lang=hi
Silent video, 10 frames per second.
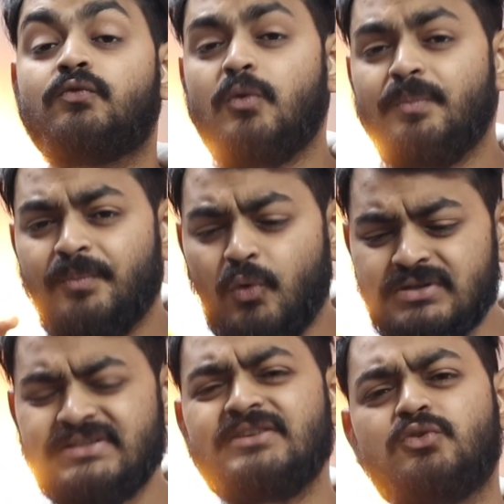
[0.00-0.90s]
वो
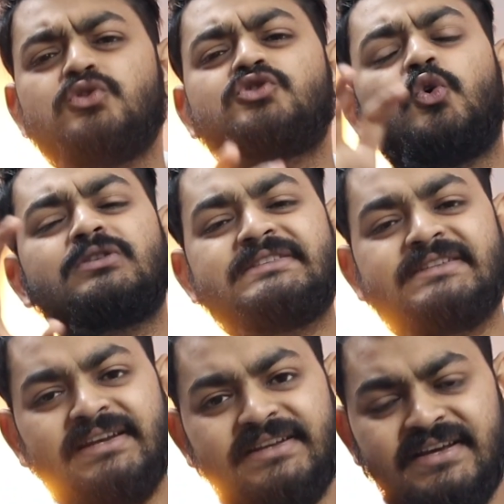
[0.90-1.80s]
मोस्टली कुछ कोर्सेज
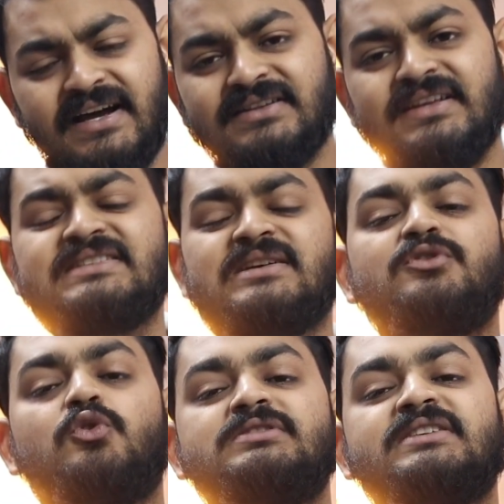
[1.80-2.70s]
के लिए ही आती हैं
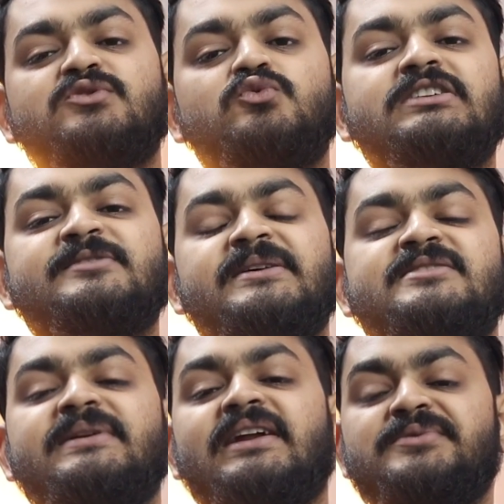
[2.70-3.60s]
सभी कोर्सेज के स्टूडेंट्स
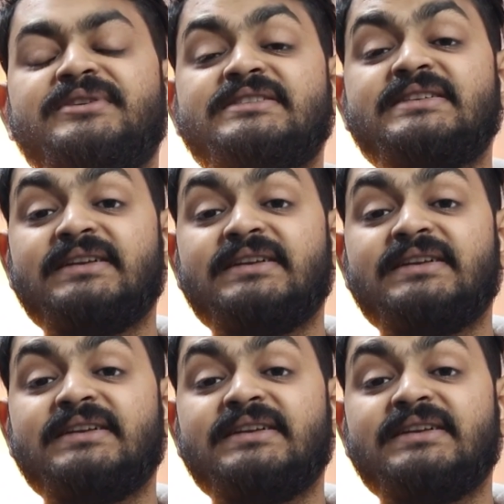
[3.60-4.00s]
प्लेसमेंट डेल सिटी